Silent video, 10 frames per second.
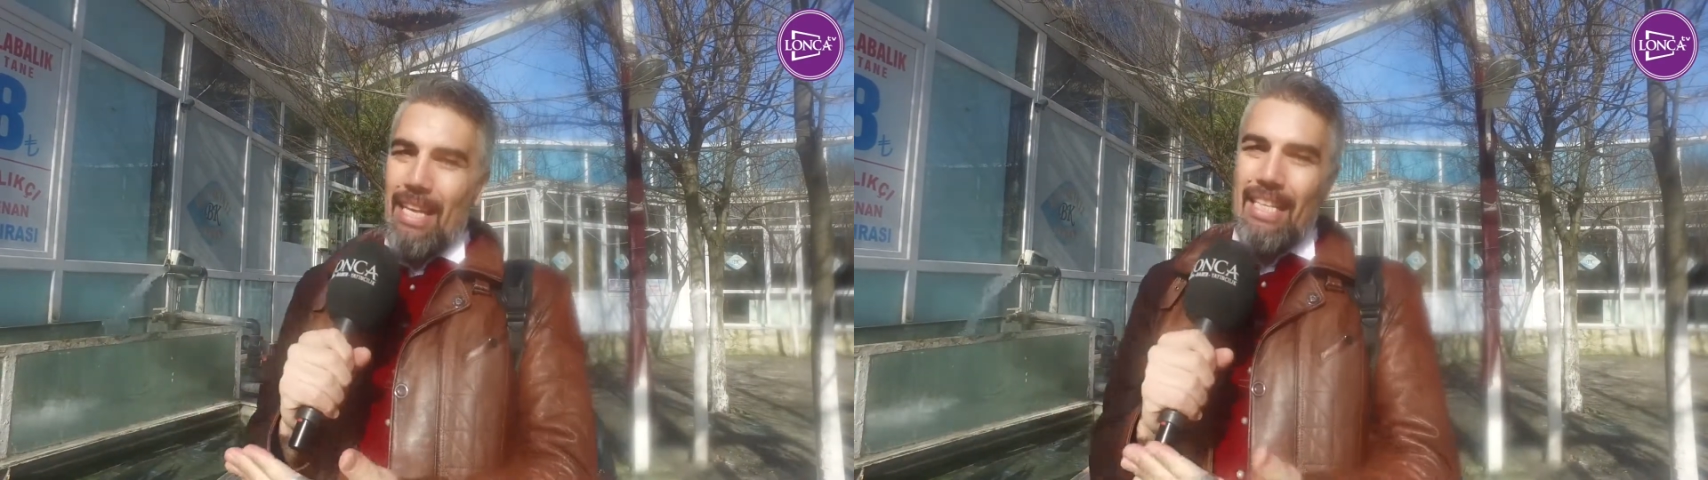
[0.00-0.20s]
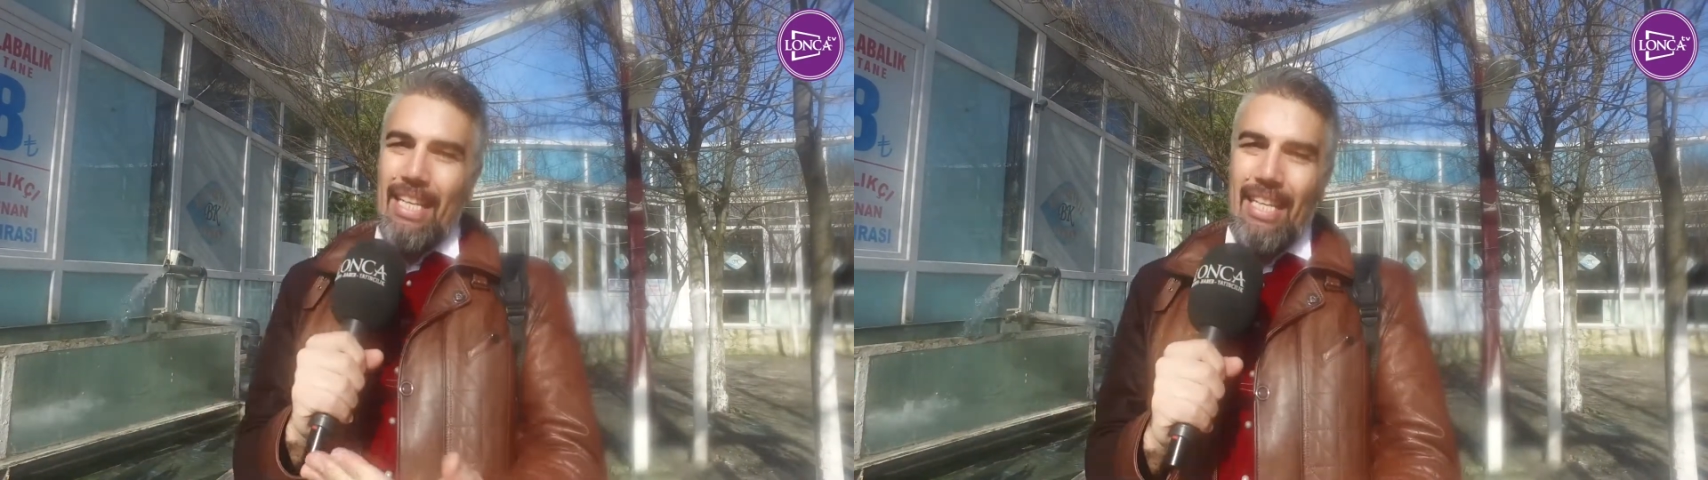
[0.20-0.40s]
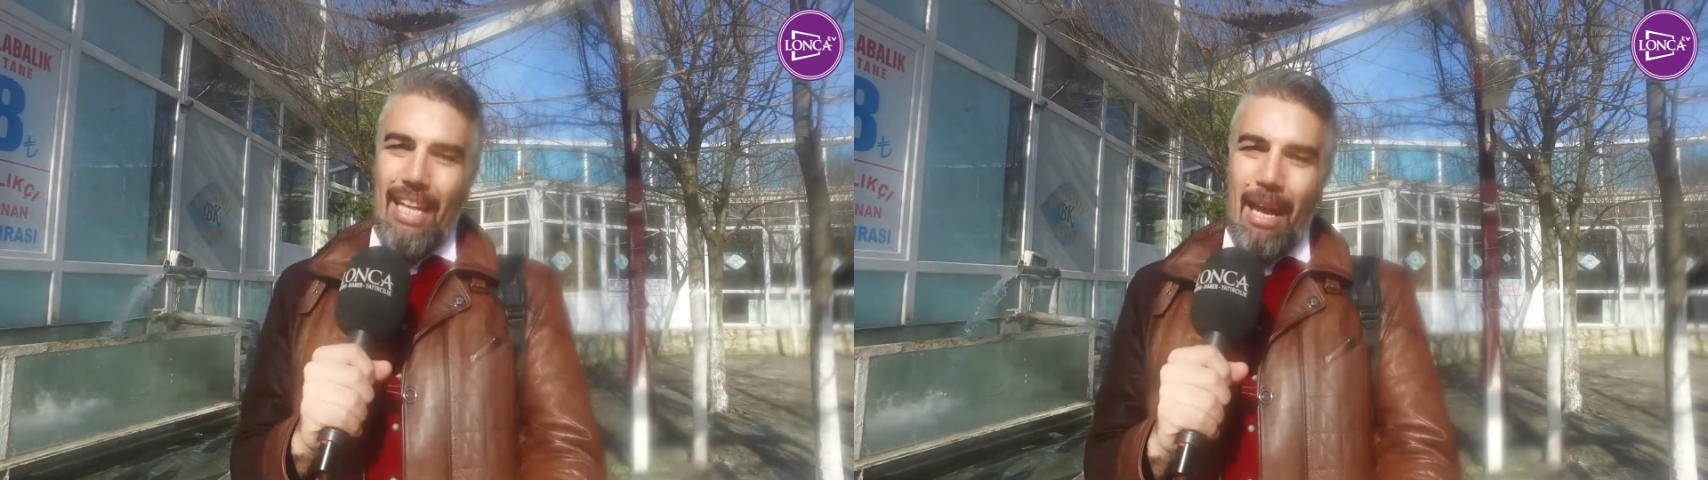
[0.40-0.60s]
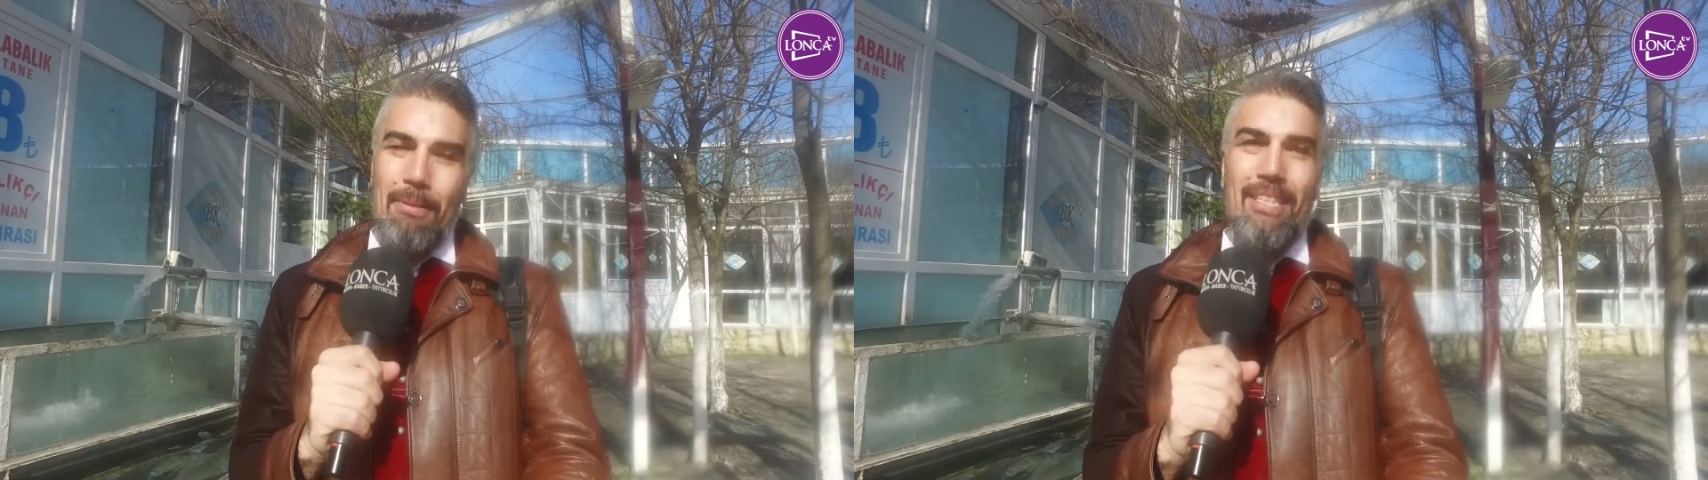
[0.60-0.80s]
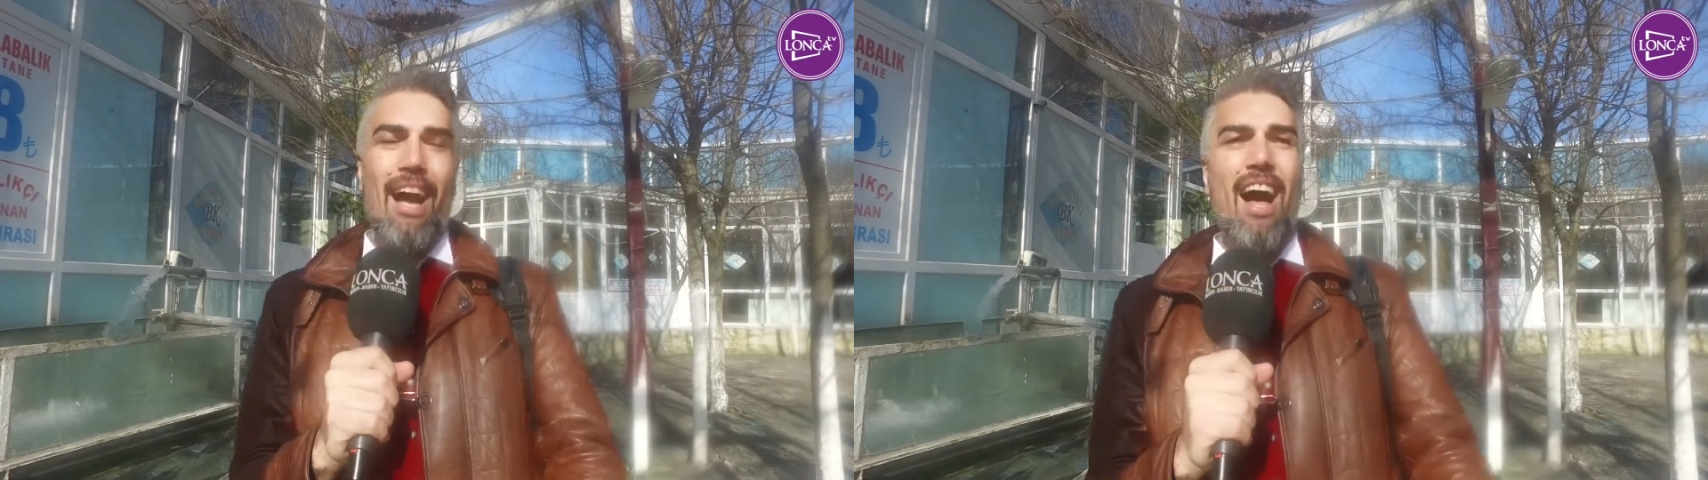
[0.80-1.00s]
Kenan
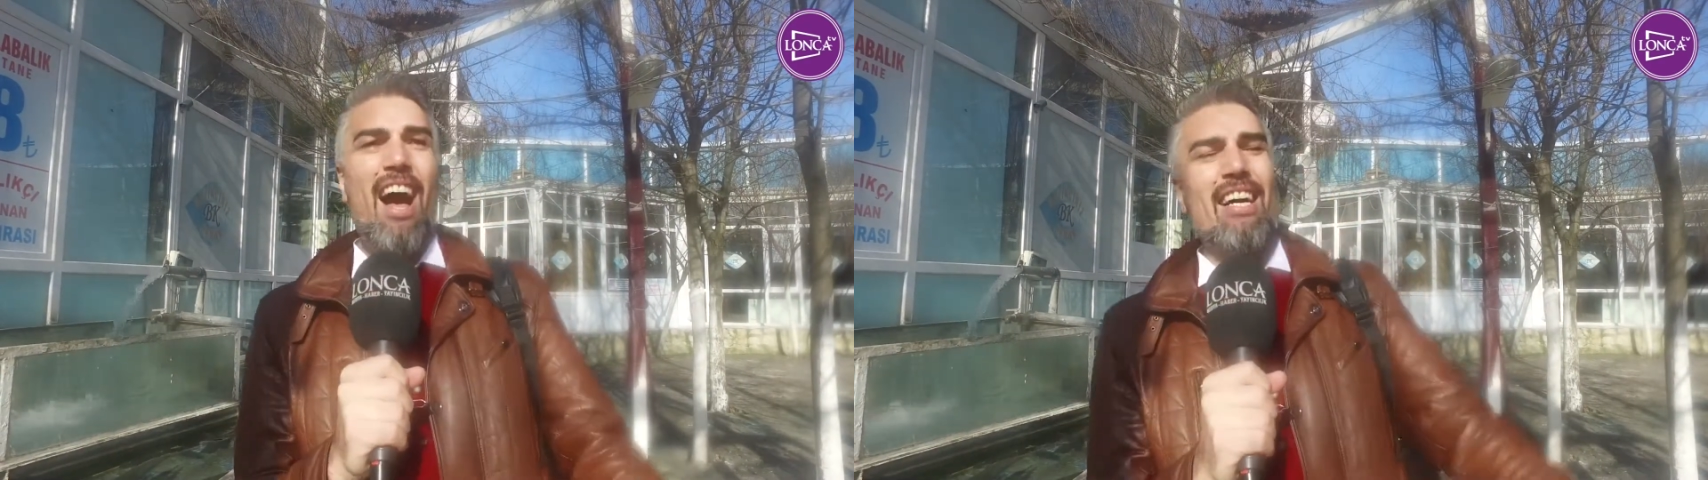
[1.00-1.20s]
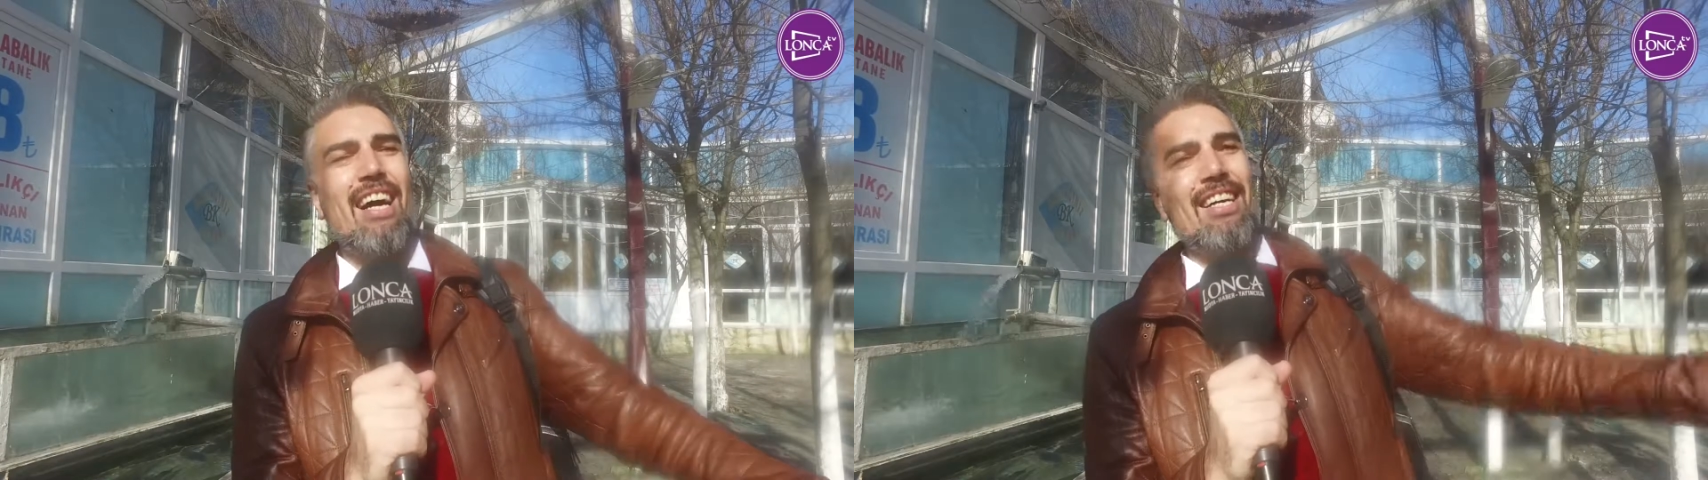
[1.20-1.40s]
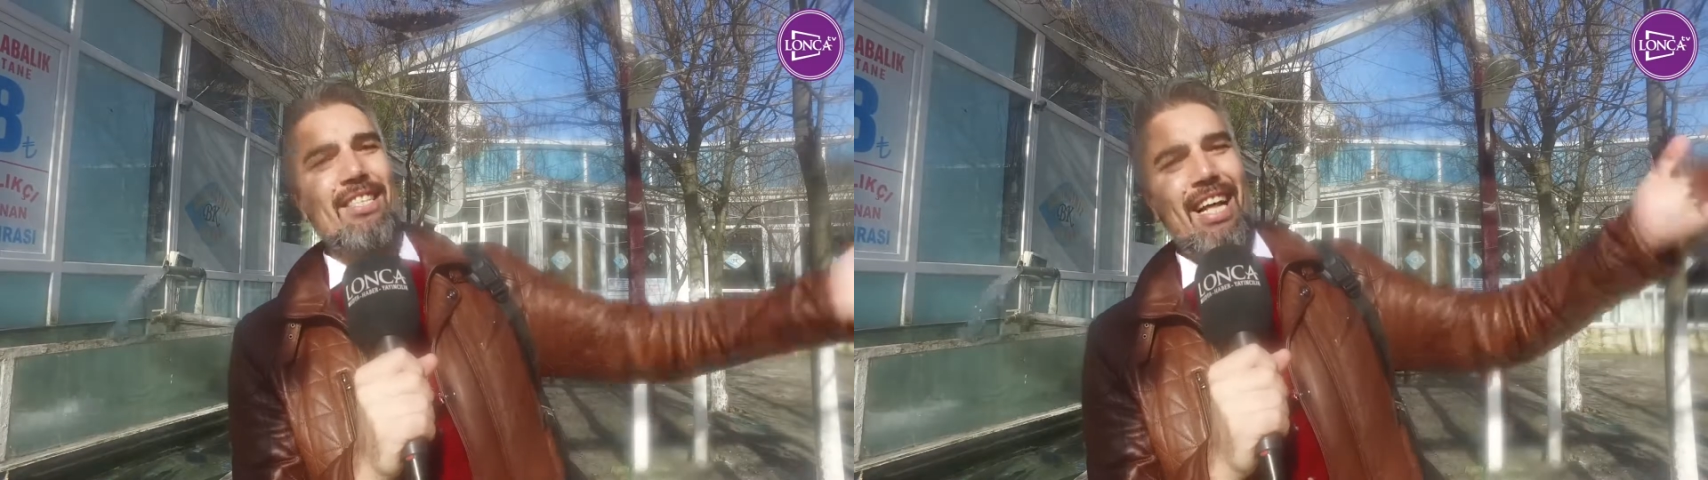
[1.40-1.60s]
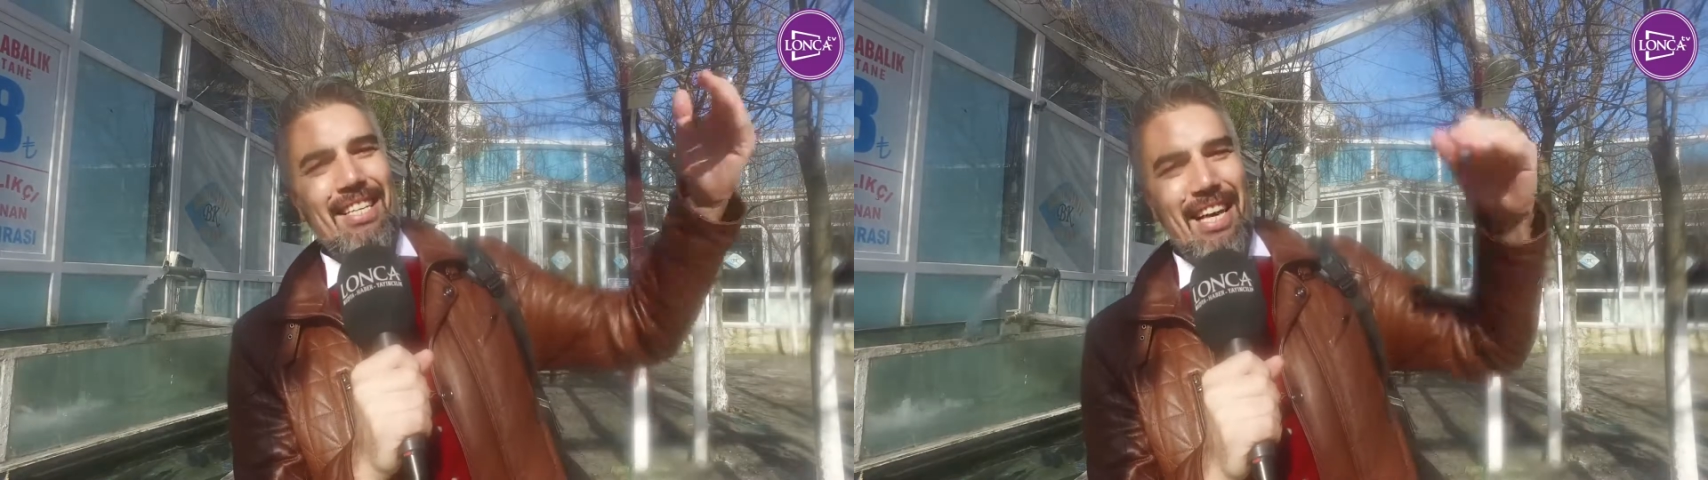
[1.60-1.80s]
abi ta Kars'tan